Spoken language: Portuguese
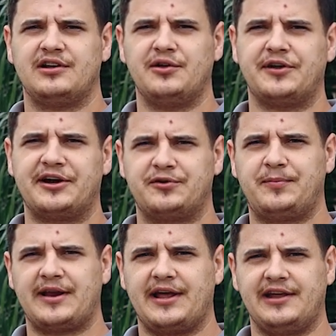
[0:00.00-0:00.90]

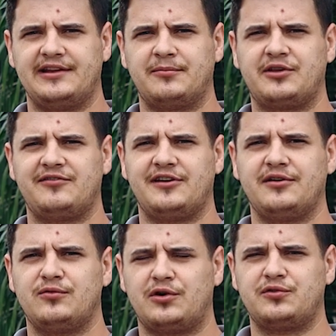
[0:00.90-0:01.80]
Leonardo para a
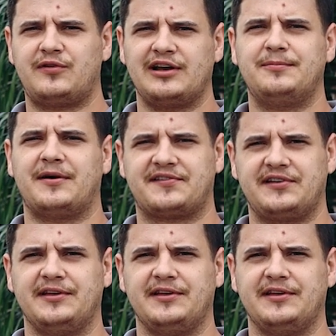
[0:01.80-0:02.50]
RWTV, o Alto Vale passa